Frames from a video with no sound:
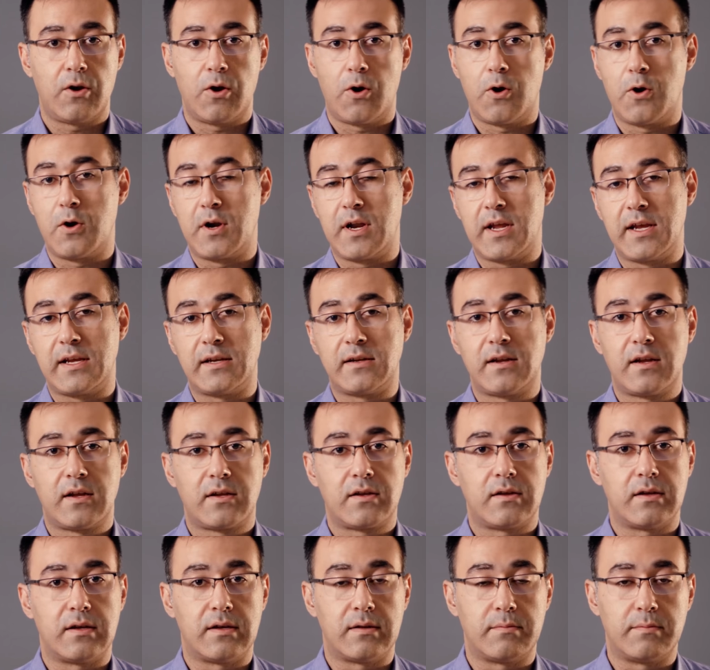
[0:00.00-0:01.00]
Örneğin
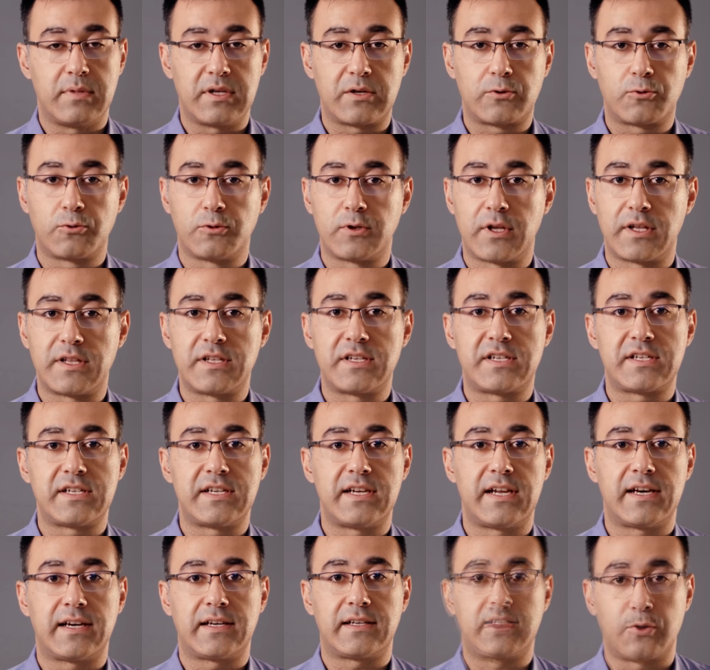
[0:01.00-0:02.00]
e, bir
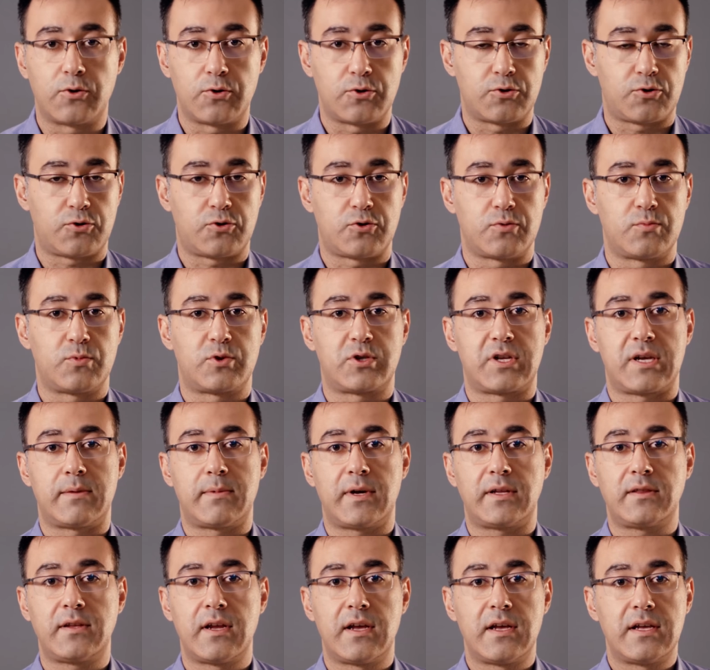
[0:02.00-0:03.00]
kullanıcıyla görüştüğümüz
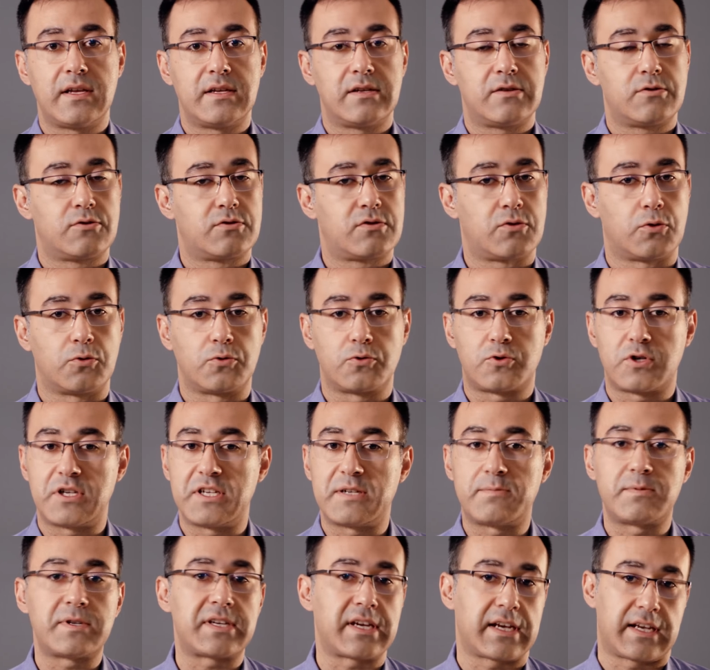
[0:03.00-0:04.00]
zaman sonuç
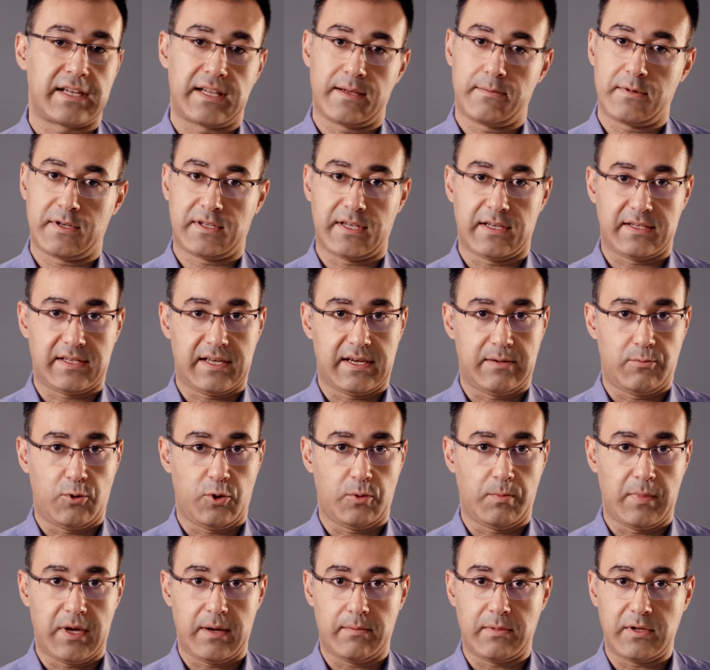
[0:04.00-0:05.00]
hiçbir şekilde bir tasarım
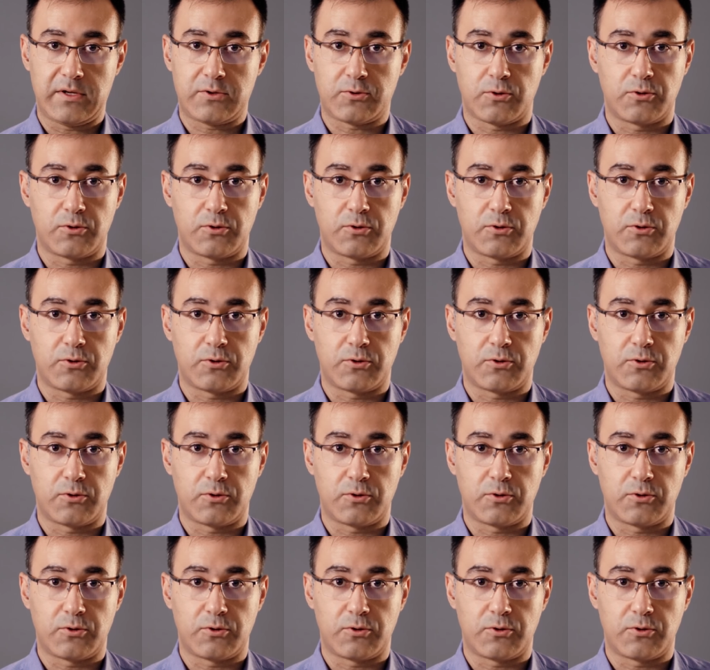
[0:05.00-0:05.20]
olmayabilir.